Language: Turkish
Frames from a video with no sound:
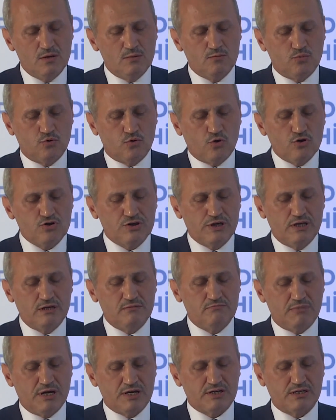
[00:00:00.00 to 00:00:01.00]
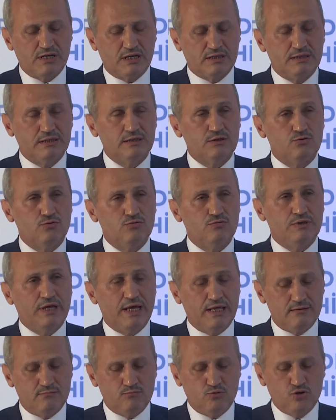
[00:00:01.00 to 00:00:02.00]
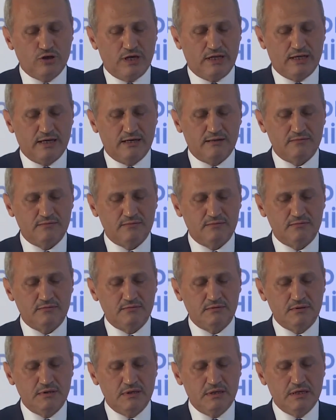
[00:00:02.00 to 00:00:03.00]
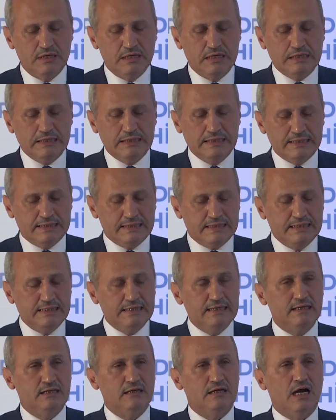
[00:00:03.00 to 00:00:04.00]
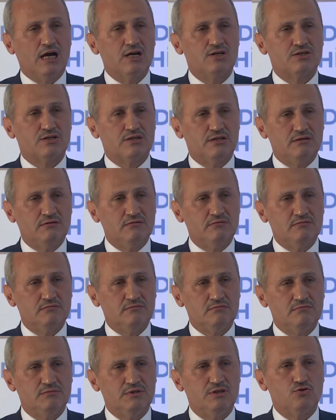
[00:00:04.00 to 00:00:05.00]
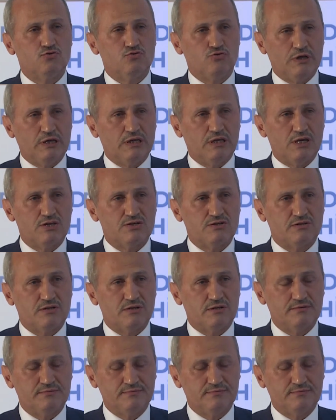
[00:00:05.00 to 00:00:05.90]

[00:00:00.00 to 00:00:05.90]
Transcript: projenin başladığı günden bu yana iki yılı aşkın bir süre geçti.